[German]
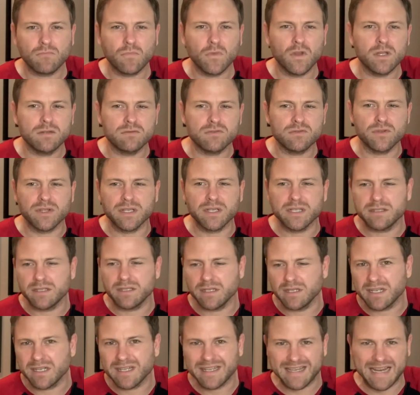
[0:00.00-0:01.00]
so eine
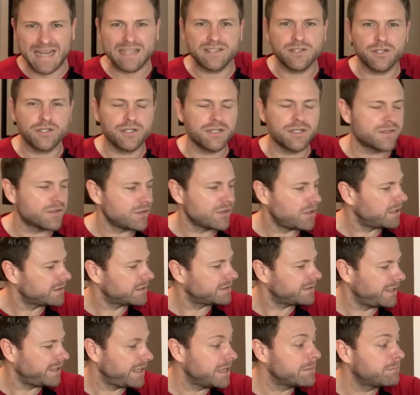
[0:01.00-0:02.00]
richtige klassische
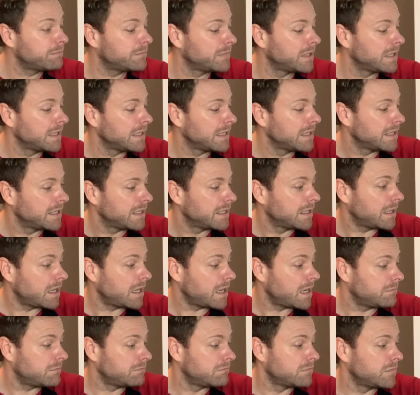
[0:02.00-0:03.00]
Sorte eben,
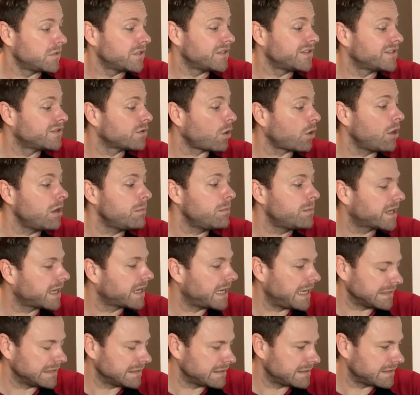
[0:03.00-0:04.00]
ähm, soll
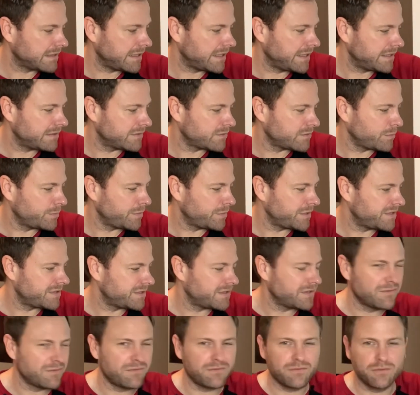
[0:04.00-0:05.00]
bekannt sein so ein
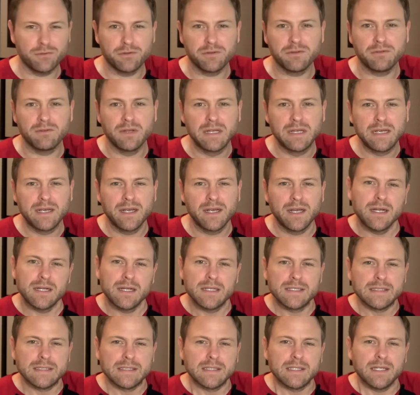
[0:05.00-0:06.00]
bisschen für ein
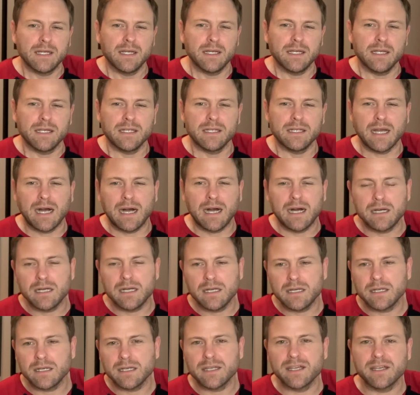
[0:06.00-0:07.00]
ja,
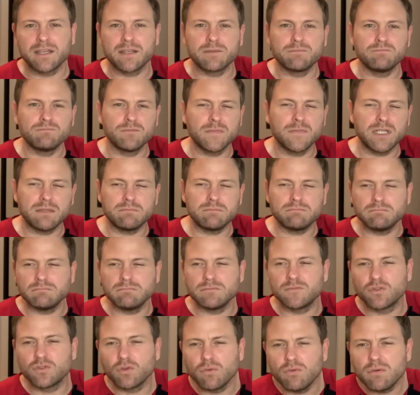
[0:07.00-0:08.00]

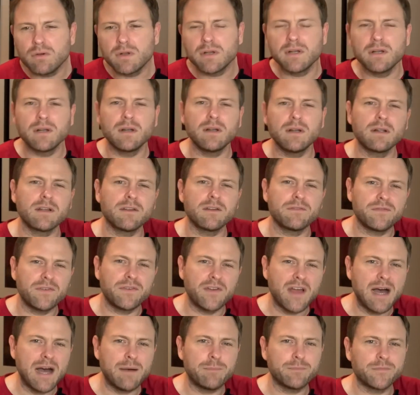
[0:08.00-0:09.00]
dunkel
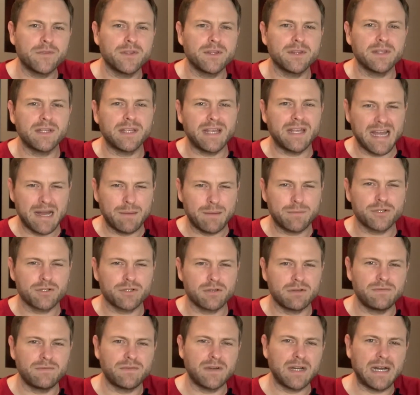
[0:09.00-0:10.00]
gefärbten,
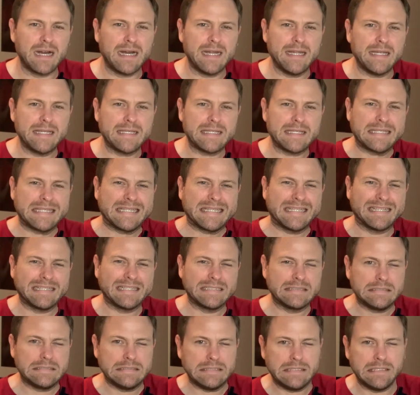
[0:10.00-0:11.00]
gerbstoffreichen,
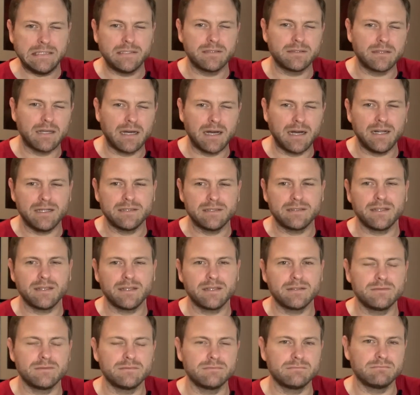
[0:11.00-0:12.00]

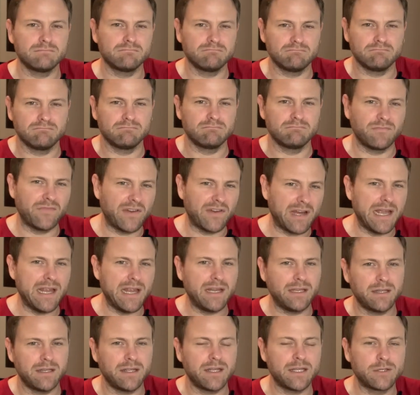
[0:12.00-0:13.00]
tanninenhaltigen
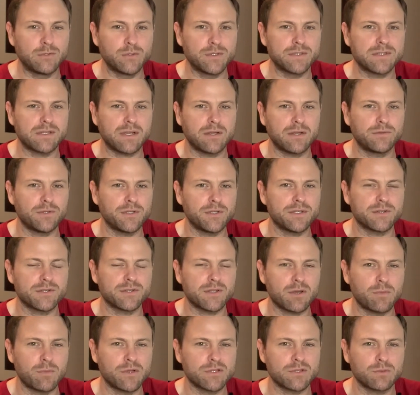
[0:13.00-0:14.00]
Wein, der durchaus
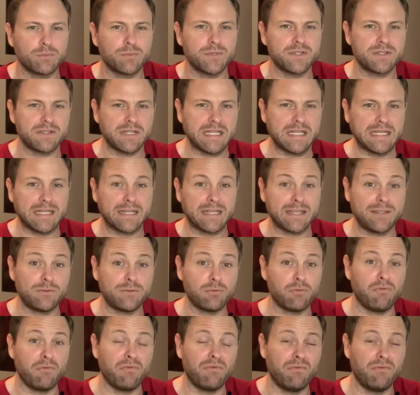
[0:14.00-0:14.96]
auch mal so ein bisschen in die Richtung